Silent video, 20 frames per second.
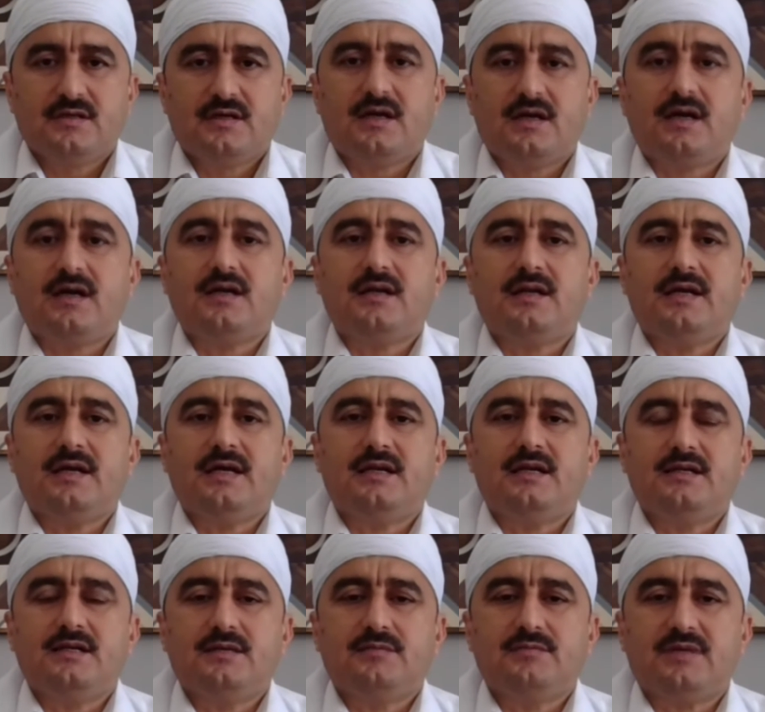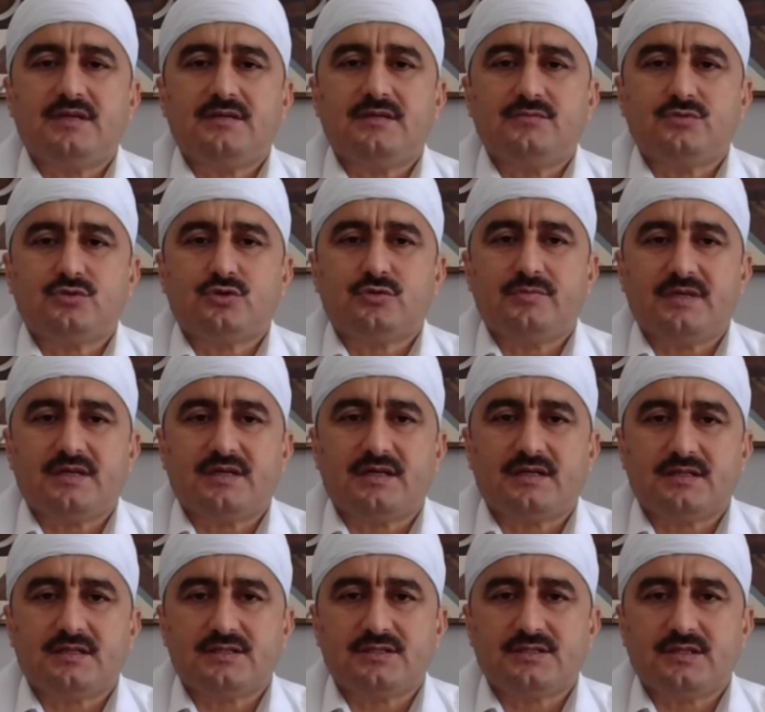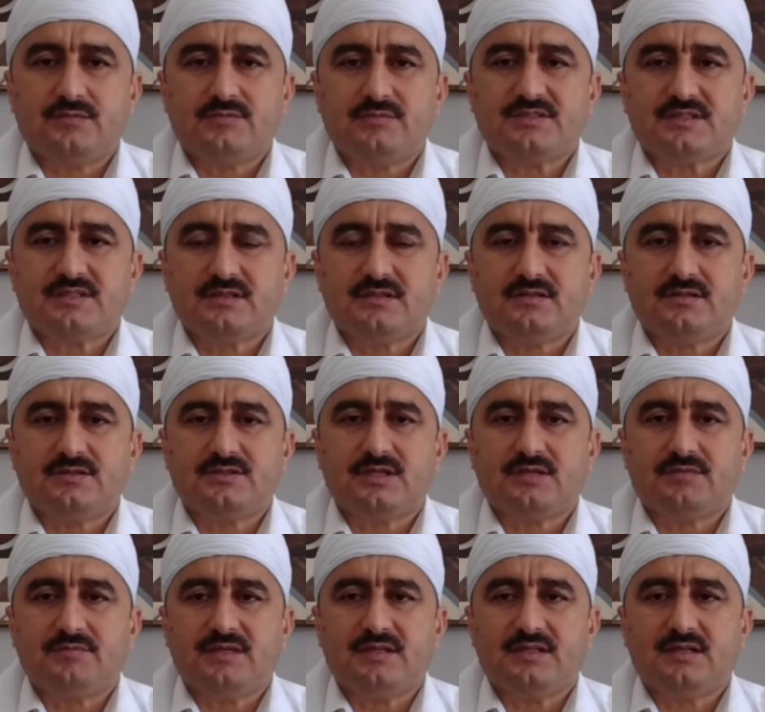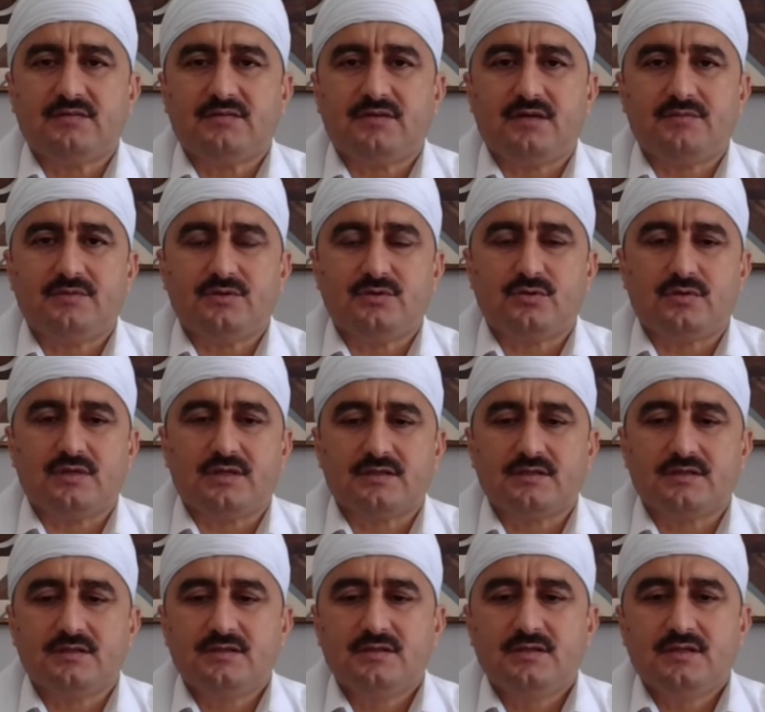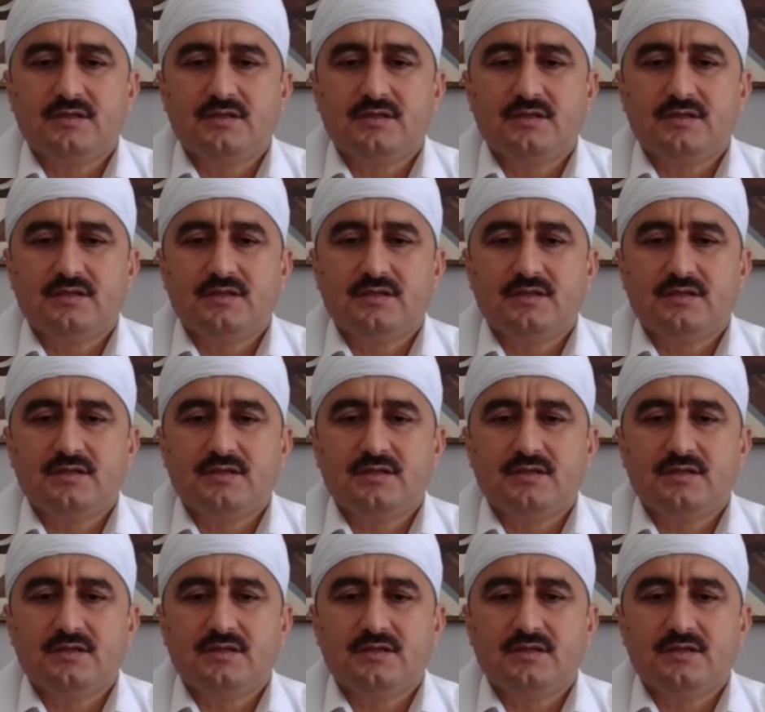Hala ehli iman Müslüman kardeşlerimiz sıkıntı çekmeye devam ediyorlar.